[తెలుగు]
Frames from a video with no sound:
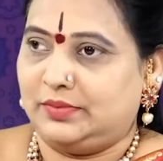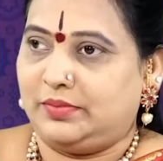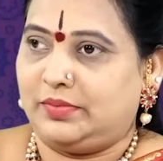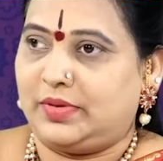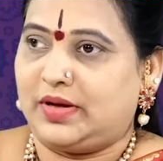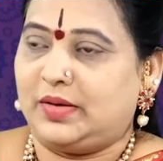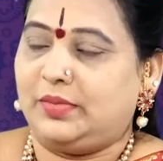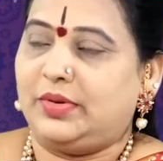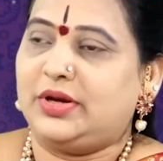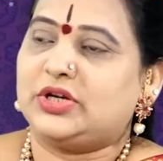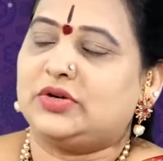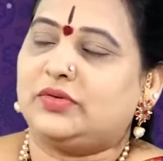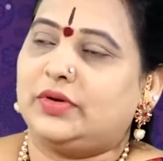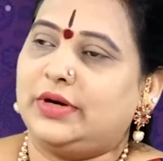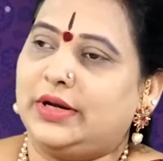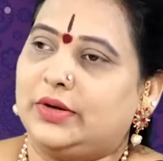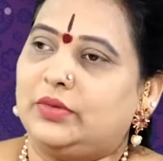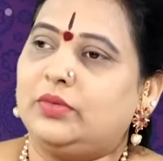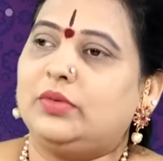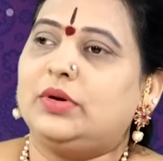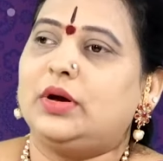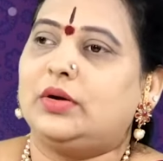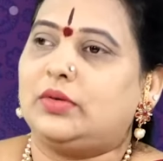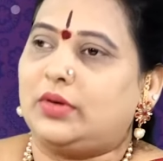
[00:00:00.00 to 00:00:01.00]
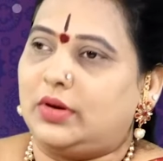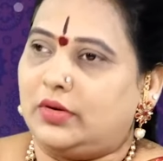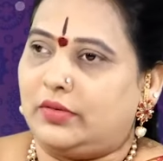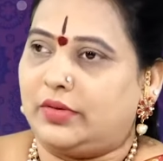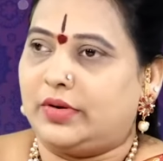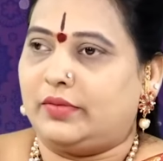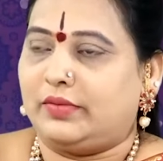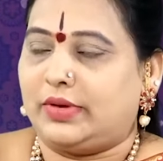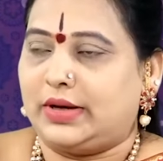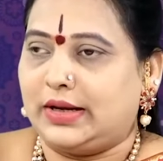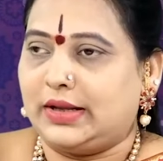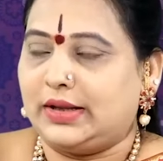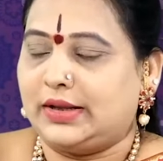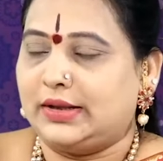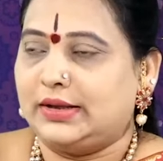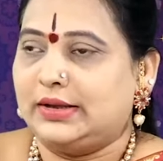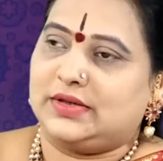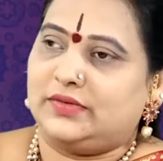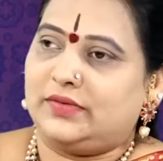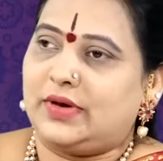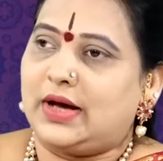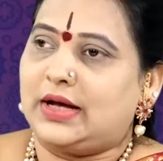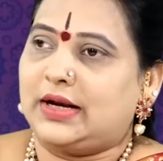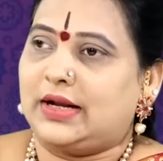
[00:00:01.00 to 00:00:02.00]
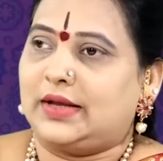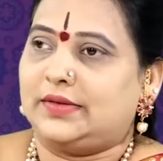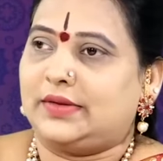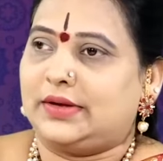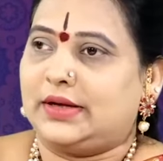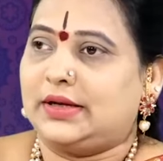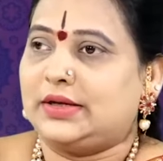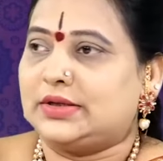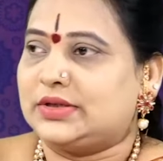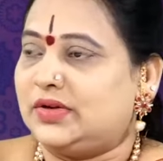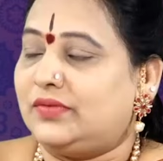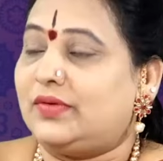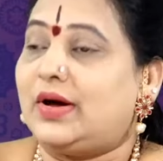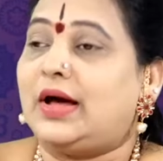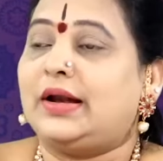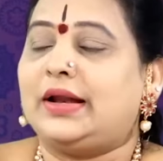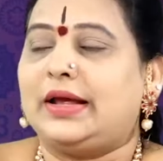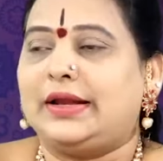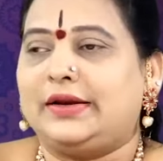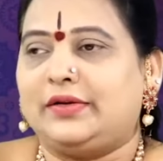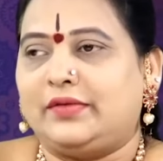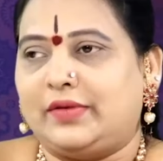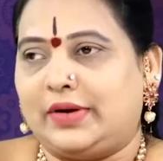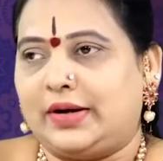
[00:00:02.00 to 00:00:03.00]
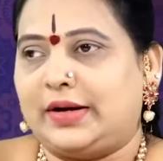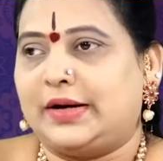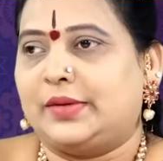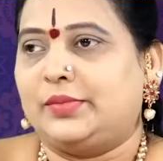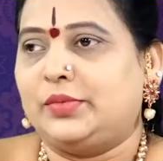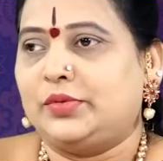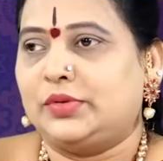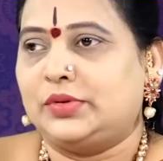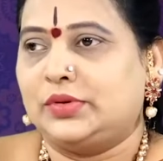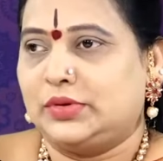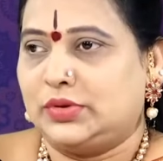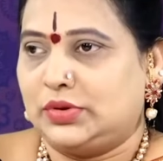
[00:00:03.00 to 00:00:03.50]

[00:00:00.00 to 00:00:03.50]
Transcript: పరమేశ్వరుని ఎక్కువగా కొలవడం వల్ల శివారాధన శివాలయానికి వెళ్ళడము